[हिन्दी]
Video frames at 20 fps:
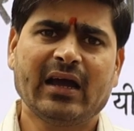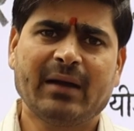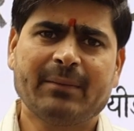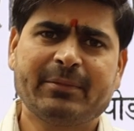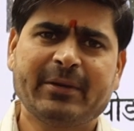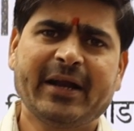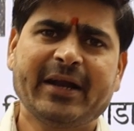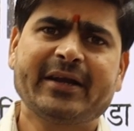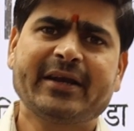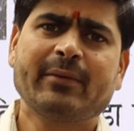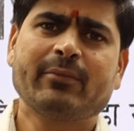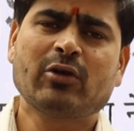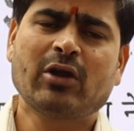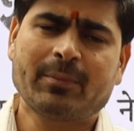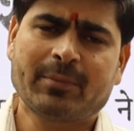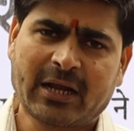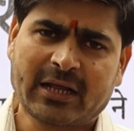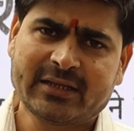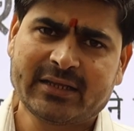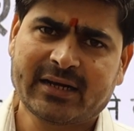अपडेट
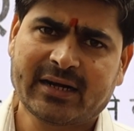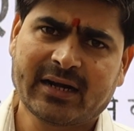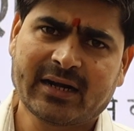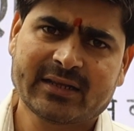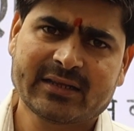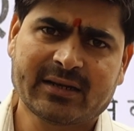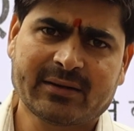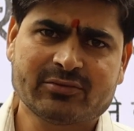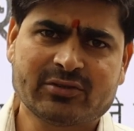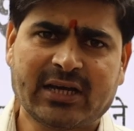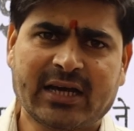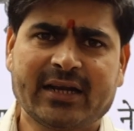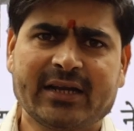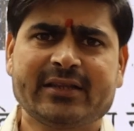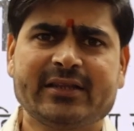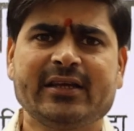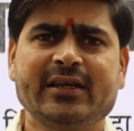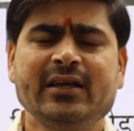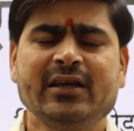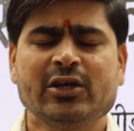यमुना प्राधिकरण की तरफ से आ
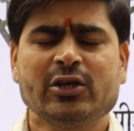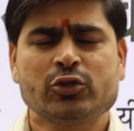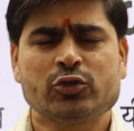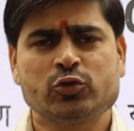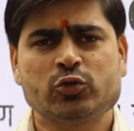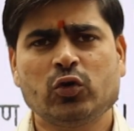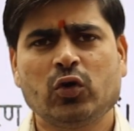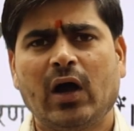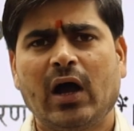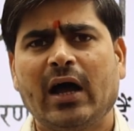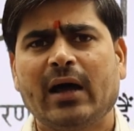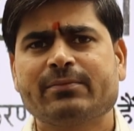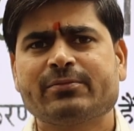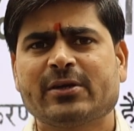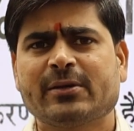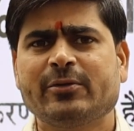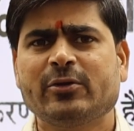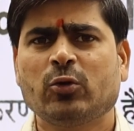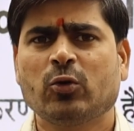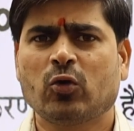रही थी जो आप
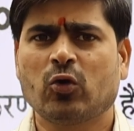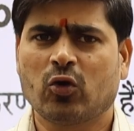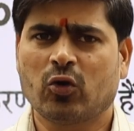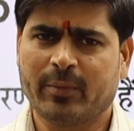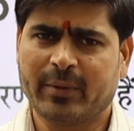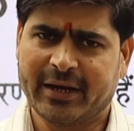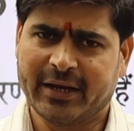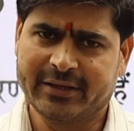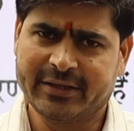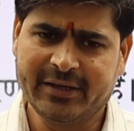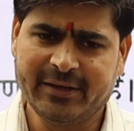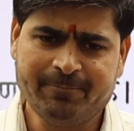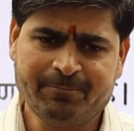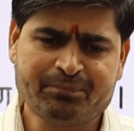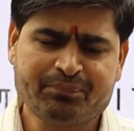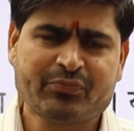सभी लोगों को मैंने दी